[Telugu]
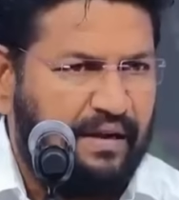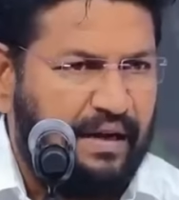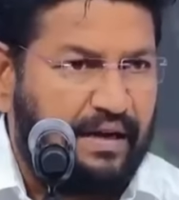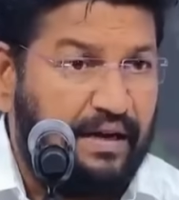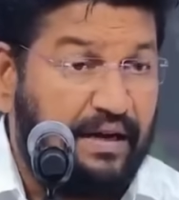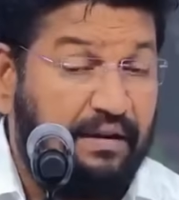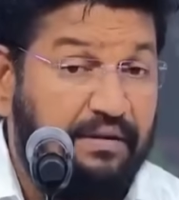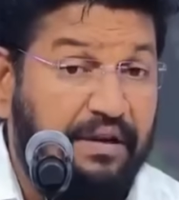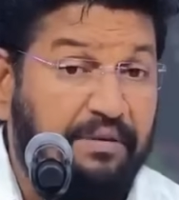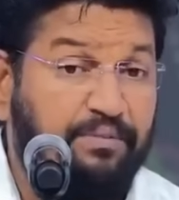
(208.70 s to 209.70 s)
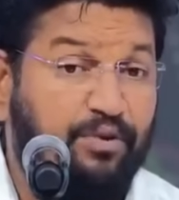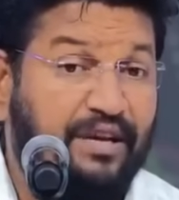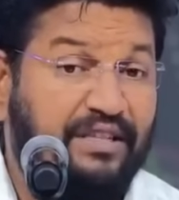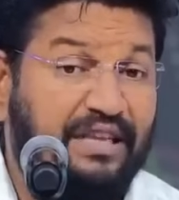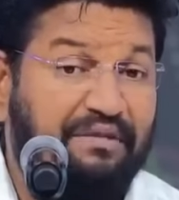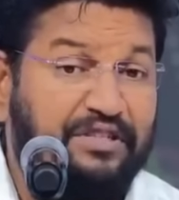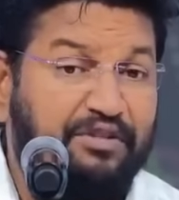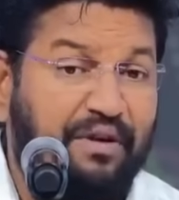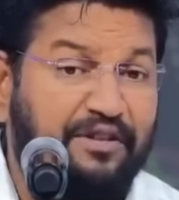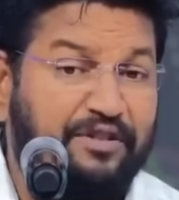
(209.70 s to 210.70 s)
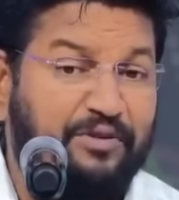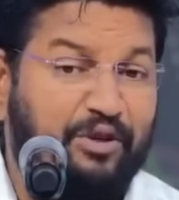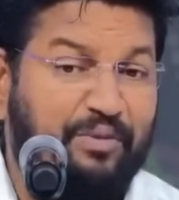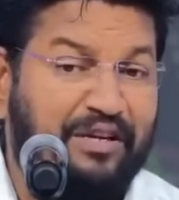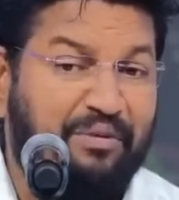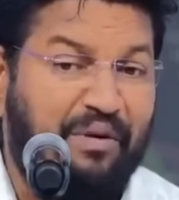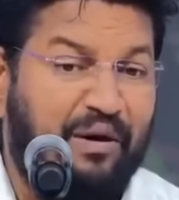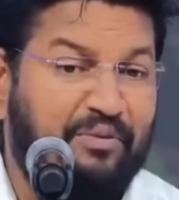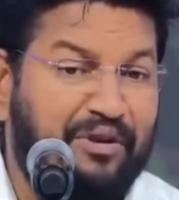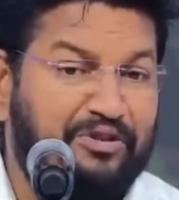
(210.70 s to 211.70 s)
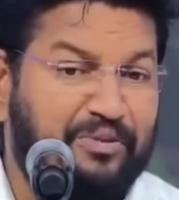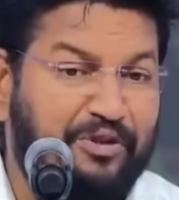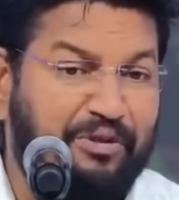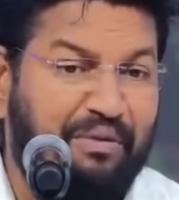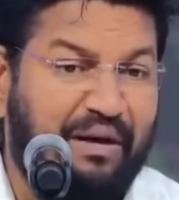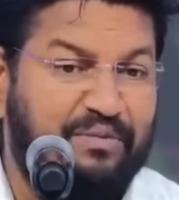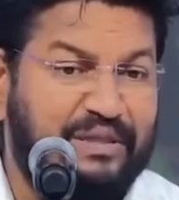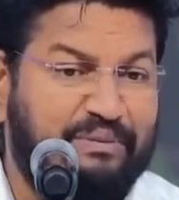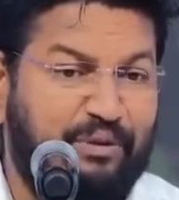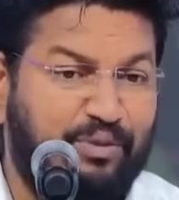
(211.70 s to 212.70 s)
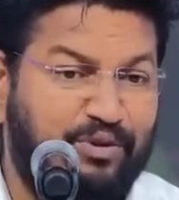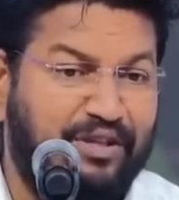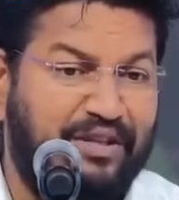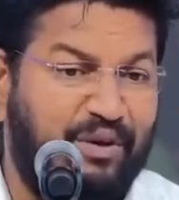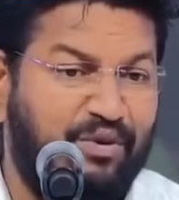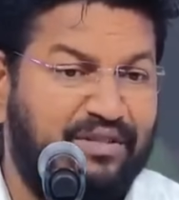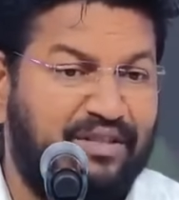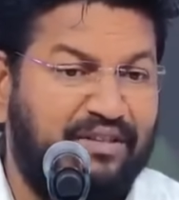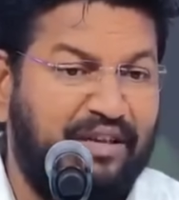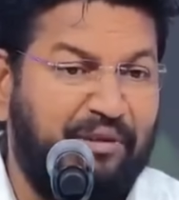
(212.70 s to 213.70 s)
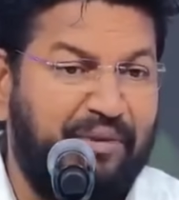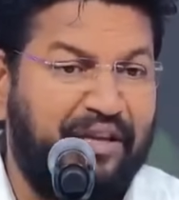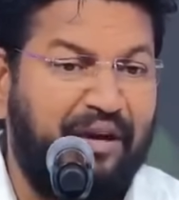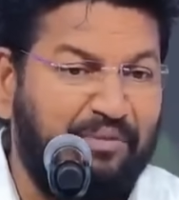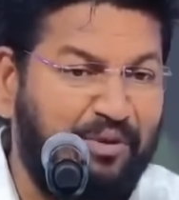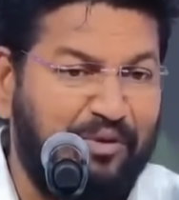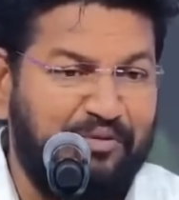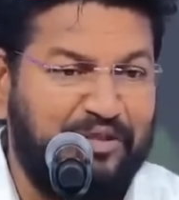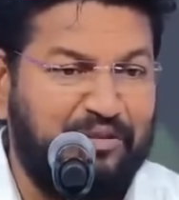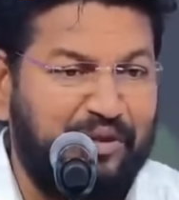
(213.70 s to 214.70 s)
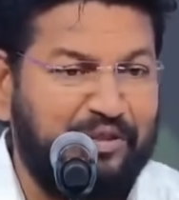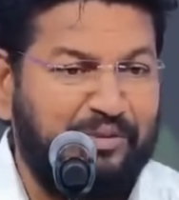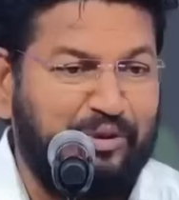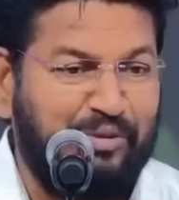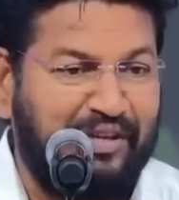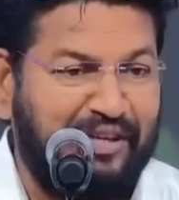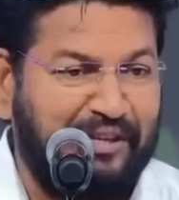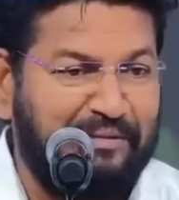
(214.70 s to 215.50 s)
అట్లాగా ఎప్పుడైతే విశ్వాసమును బట్టి మారు మనసు పొంది బాప్తిస్మం పొంది దేవుని సంతానం అయ్యామో విశ్వాసమును బట్టి